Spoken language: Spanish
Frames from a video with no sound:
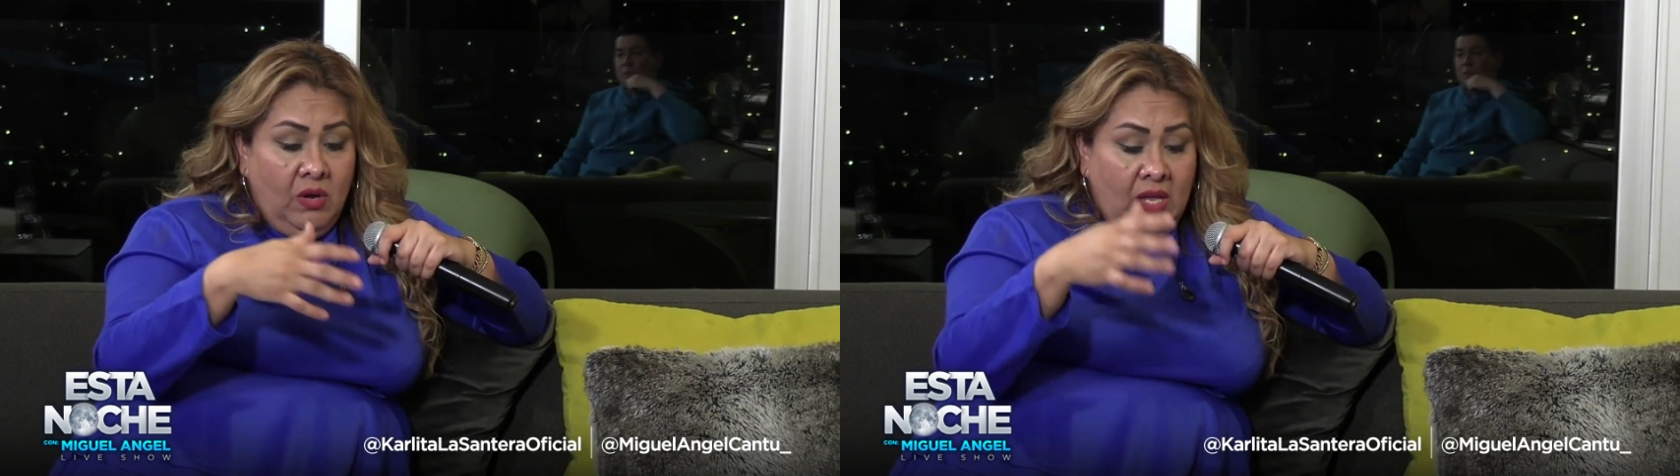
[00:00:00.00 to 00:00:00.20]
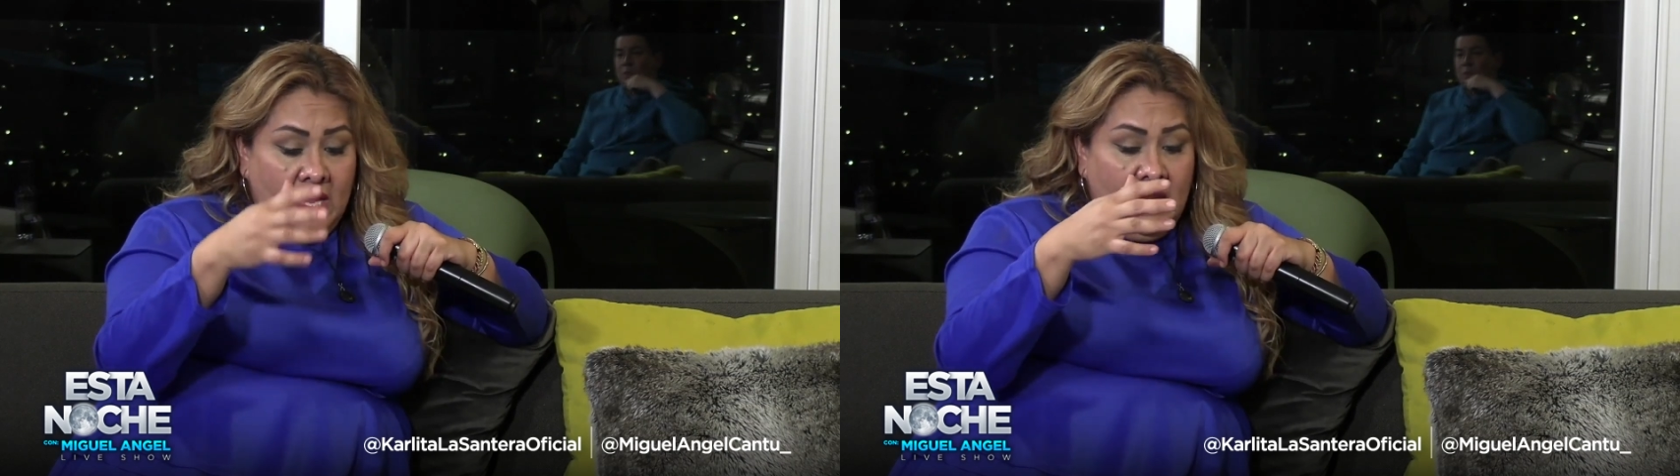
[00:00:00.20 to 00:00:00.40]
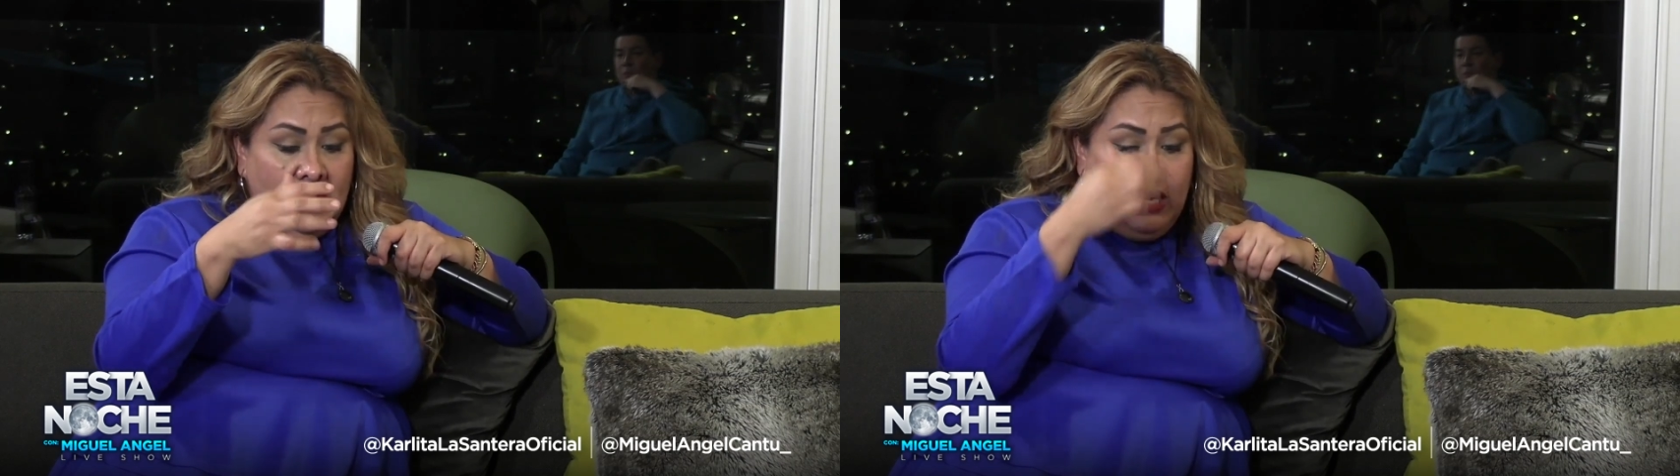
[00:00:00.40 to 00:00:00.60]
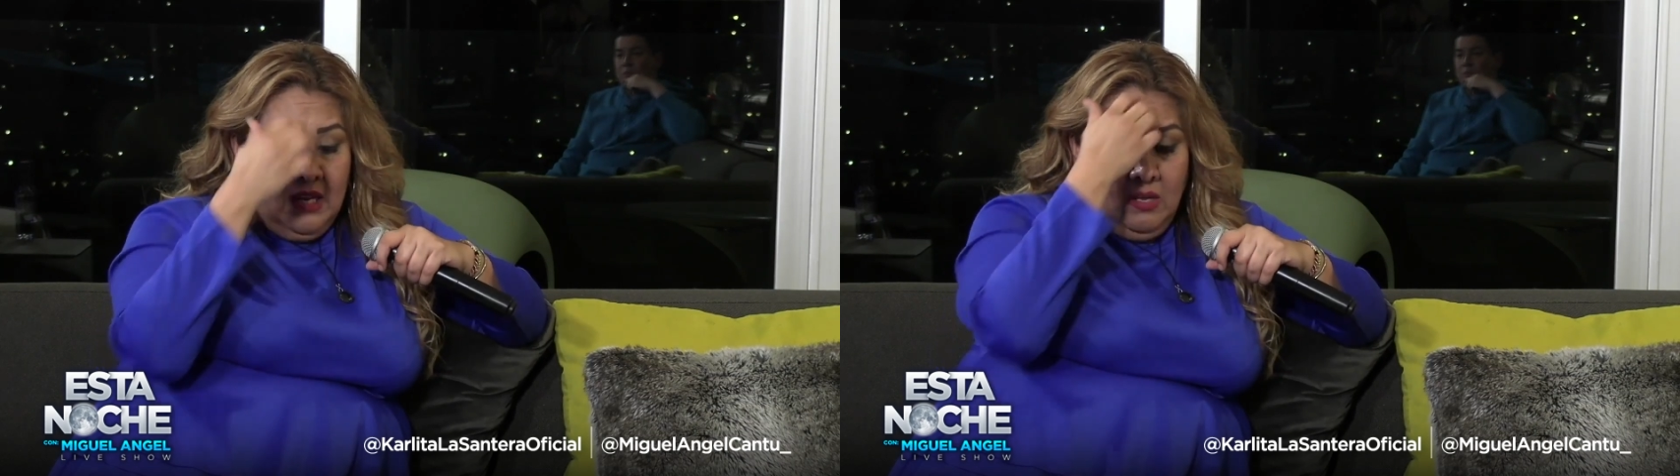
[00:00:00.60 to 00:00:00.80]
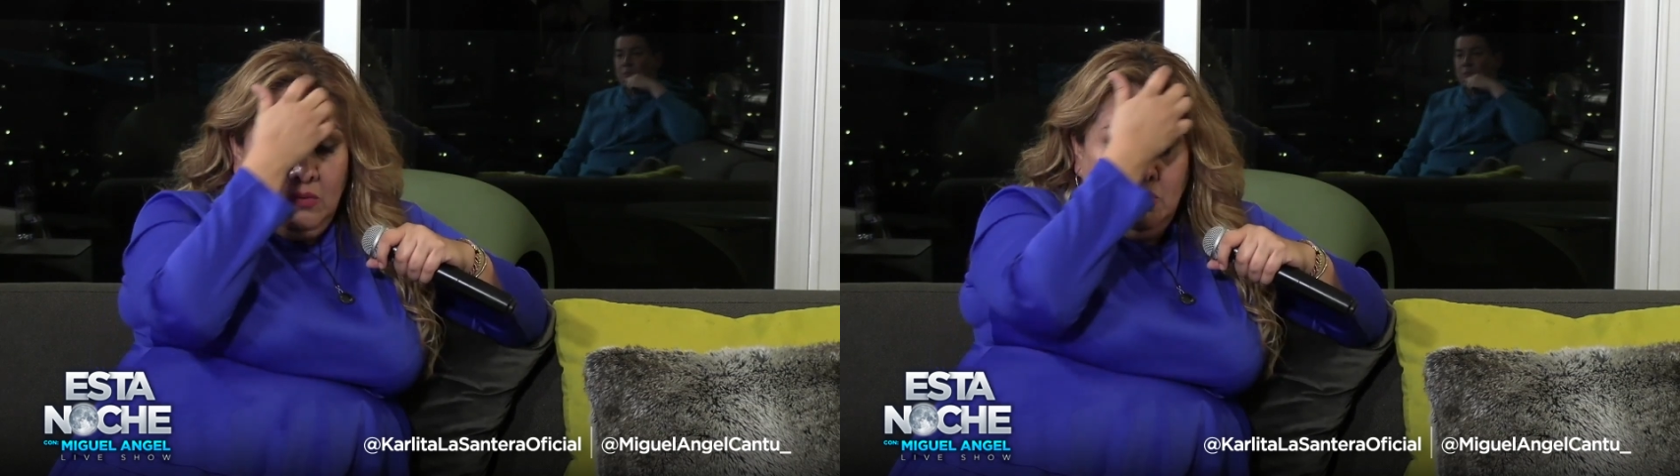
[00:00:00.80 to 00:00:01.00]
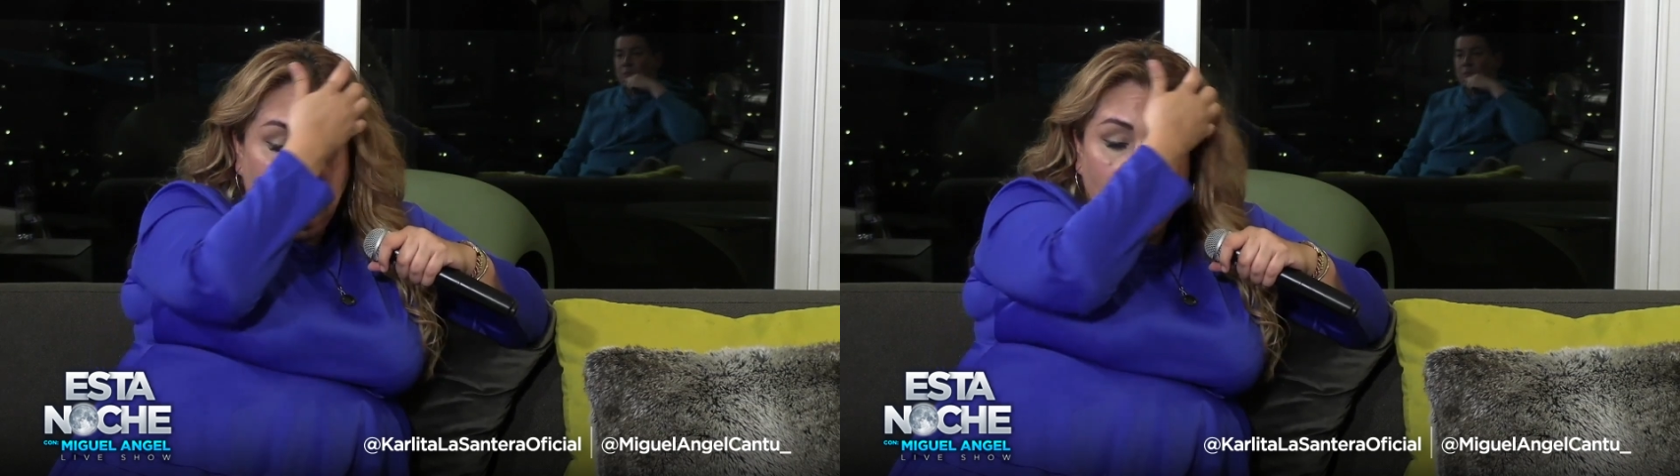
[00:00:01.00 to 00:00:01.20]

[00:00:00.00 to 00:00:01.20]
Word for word: ella a la religión,